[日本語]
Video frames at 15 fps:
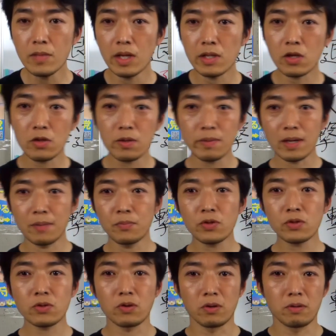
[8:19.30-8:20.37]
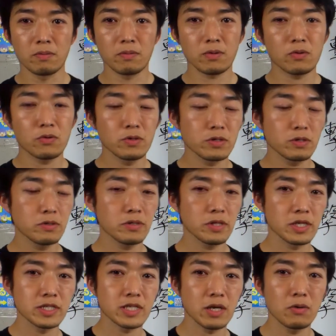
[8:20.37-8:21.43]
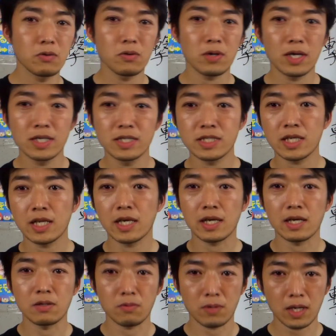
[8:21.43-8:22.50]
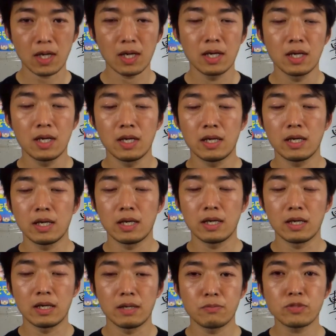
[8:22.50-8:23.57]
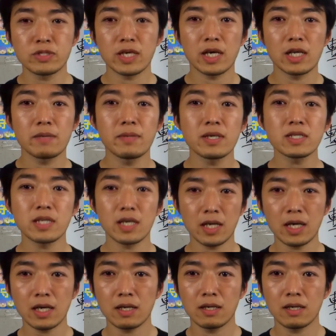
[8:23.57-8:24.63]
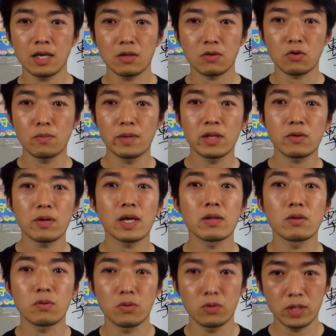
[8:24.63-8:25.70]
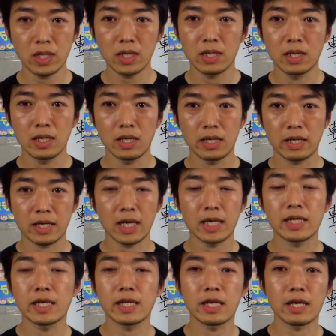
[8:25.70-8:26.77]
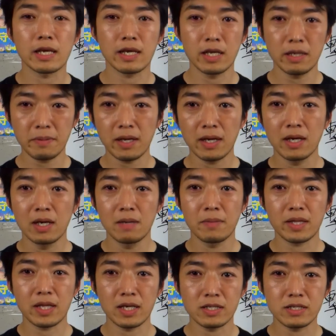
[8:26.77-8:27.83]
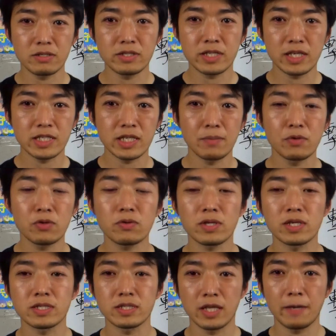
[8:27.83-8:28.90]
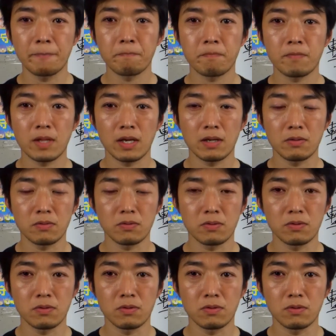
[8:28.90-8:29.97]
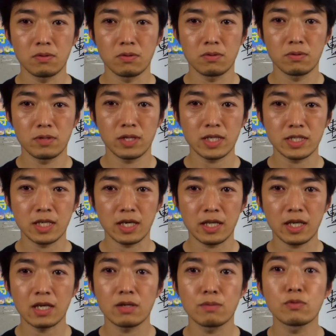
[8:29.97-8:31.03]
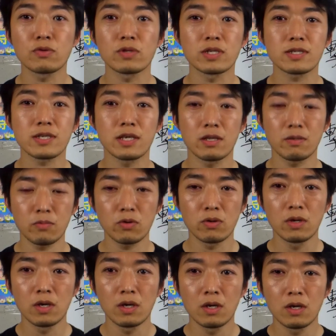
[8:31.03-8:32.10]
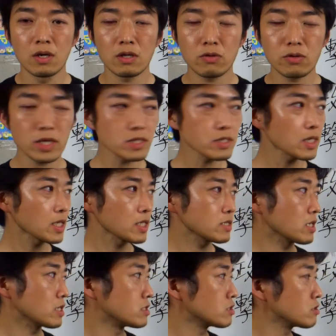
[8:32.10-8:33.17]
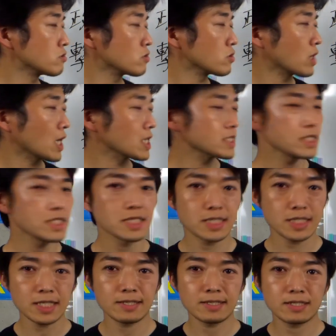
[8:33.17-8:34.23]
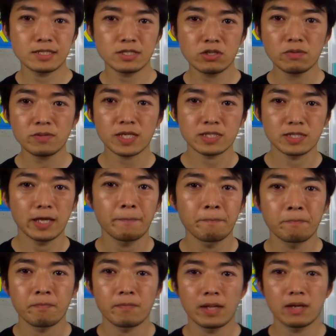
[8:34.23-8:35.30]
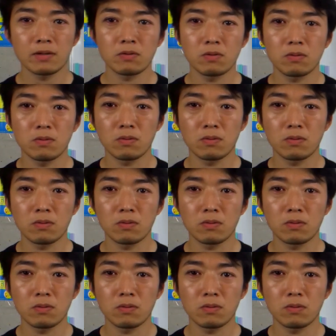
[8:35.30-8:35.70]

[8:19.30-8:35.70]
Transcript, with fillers: 例えばもっとこういうふうにした方がいいんじゃないかとか、えー、もしありましたらあのコメント欄の方に、えー、書いていただければ、また修正したものをですね、あのー、出していきたいと思うんですけれども、とりあえずはですねじゅうはちにち水曜日ですね、あのー